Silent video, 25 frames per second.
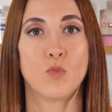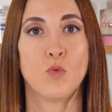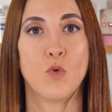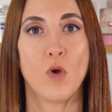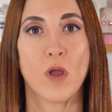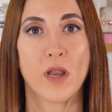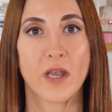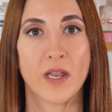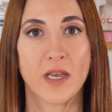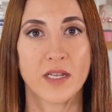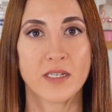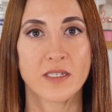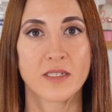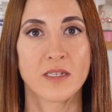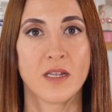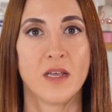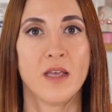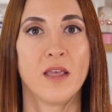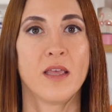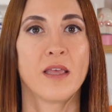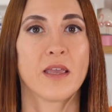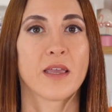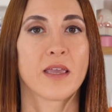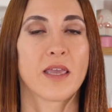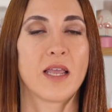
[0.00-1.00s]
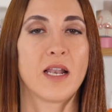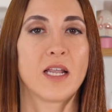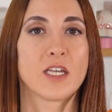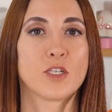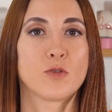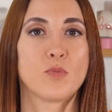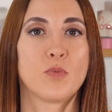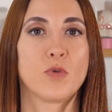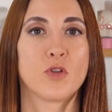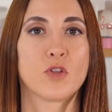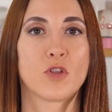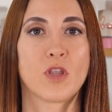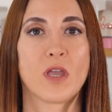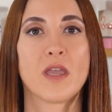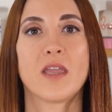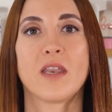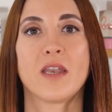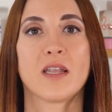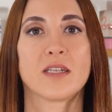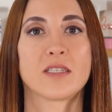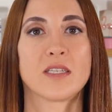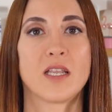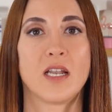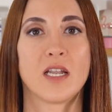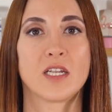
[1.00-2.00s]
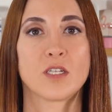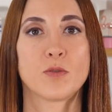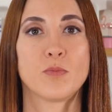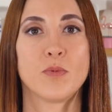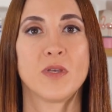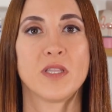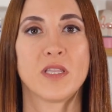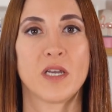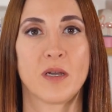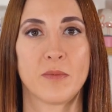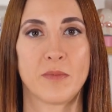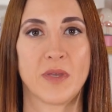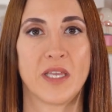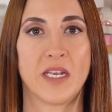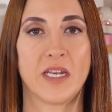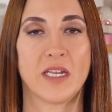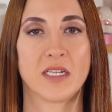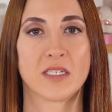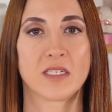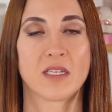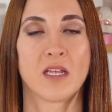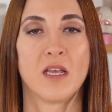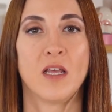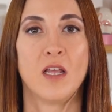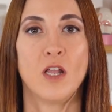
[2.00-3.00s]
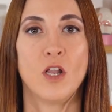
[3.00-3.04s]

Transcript: buenas que las proteínas y las vitaminas.